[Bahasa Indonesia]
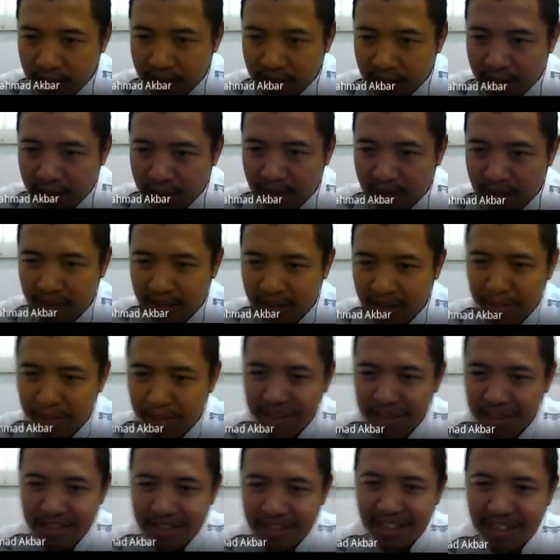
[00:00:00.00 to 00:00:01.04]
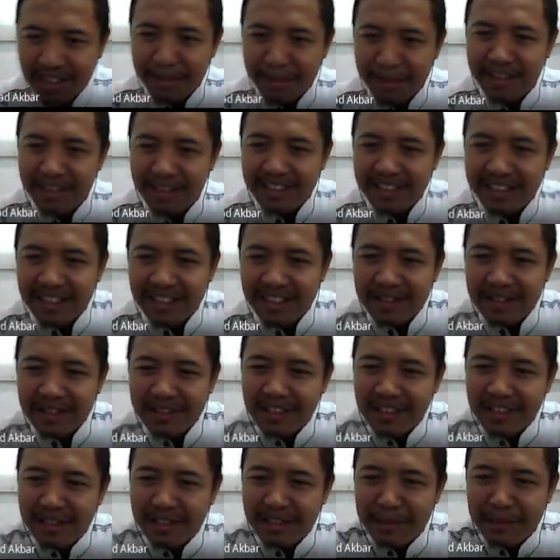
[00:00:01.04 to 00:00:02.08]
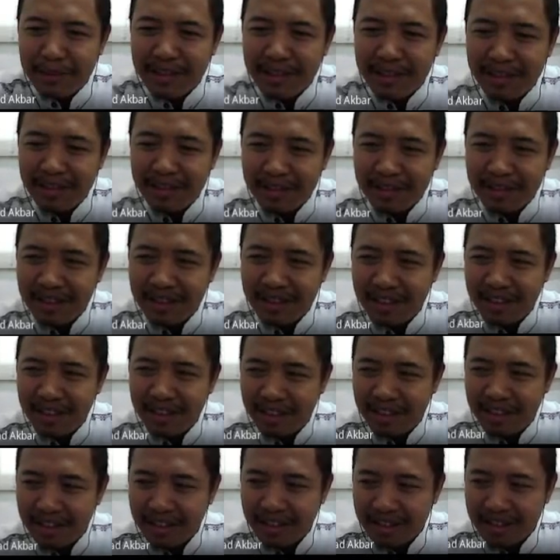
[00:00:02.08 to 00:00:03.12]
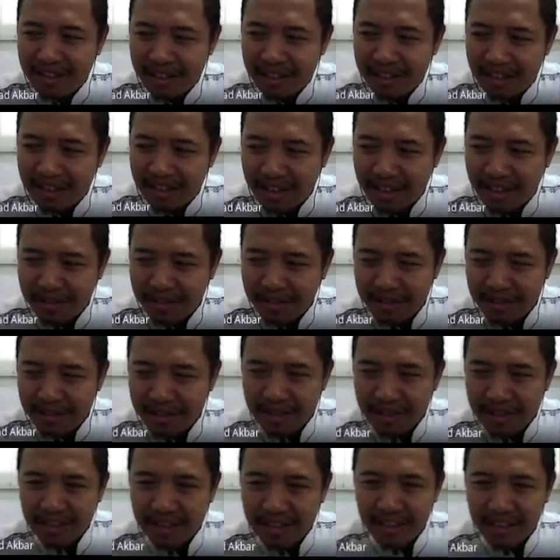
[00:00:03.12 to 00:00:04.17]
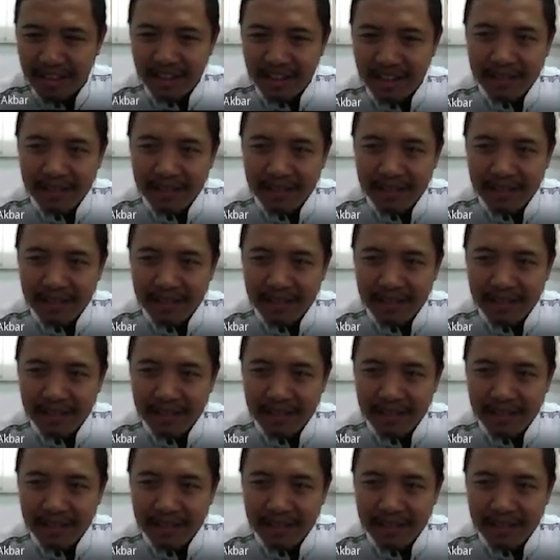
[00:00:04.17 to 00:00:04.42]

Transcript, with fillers: Uh, eh, maksudnya gimana nih satunya lebih banyak berarti nilai fungsinya